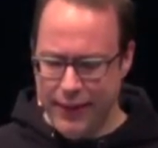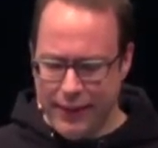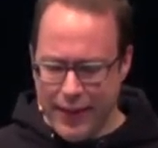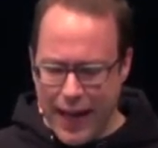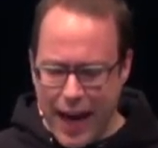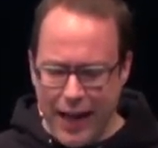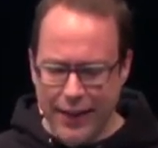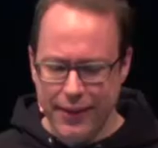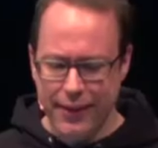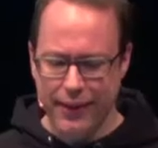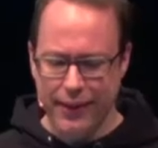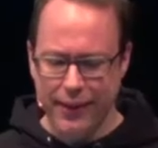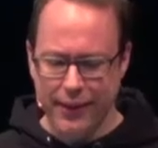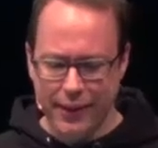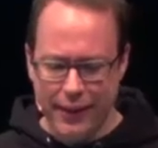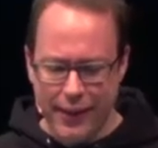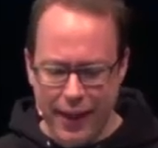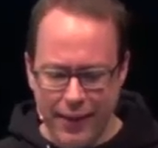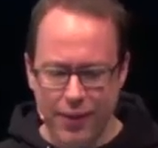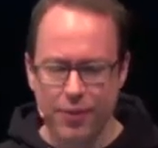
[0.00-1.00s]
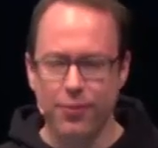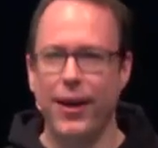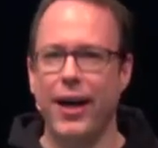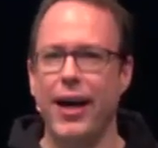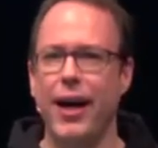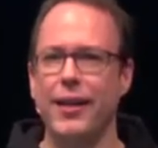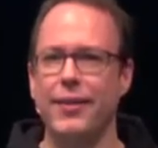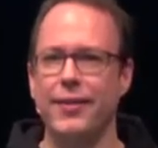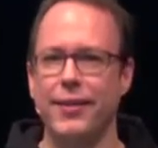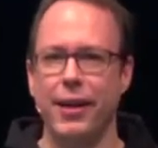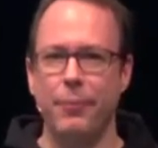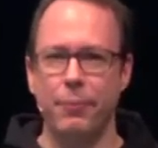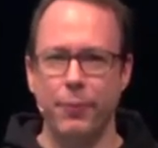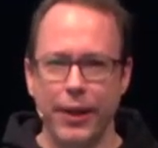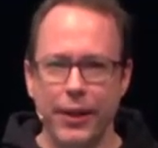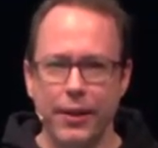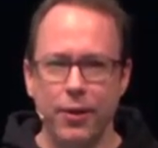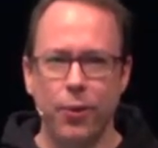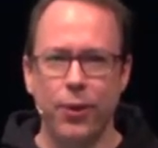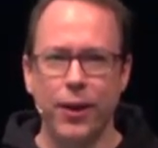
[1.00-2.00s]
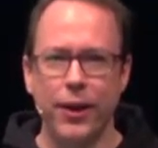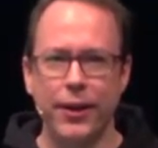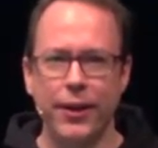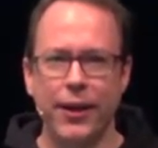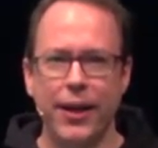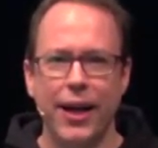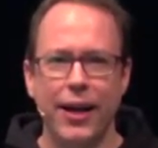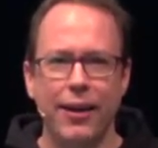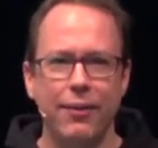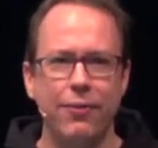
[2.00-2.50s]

nach den Landesverratsermittlungen